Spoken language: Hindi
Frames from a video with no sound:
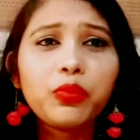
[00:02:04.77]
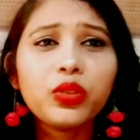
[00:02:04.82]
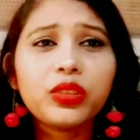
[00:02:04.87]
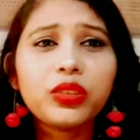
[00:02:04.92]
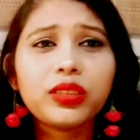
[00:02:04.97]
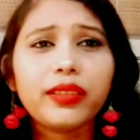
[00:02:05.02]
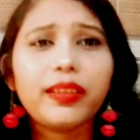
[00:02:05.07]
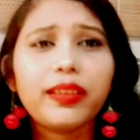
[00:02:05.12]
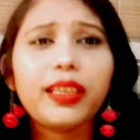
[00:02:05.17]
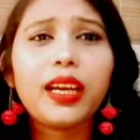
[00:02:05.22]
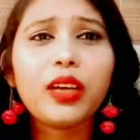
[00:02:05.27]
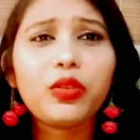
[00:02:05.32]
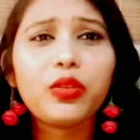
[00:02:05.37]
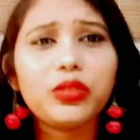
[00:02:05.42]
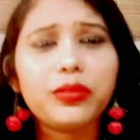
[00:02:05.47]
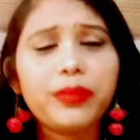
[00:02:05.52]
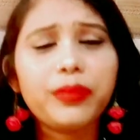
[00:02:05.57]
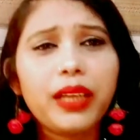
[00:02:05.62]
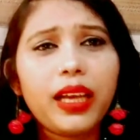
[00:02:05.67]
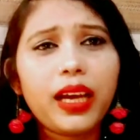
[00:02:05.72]
बुक्स वगैरह
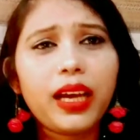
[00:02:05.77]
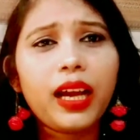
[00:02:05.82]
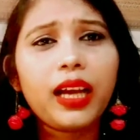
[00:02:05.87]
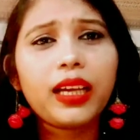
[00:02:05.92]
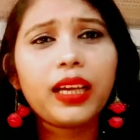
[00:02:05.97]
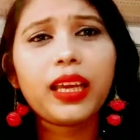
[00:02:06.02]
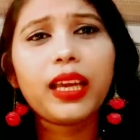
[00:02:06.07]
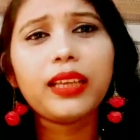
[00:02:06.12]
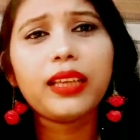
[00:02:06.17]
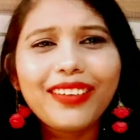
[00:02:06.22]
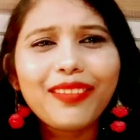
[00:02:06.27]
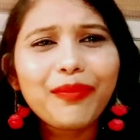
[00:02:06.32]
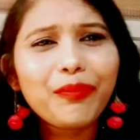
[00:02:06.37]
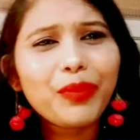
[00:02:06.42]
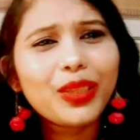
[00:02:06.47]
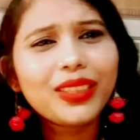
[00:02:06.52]
कुछ भी लगा के ऐसे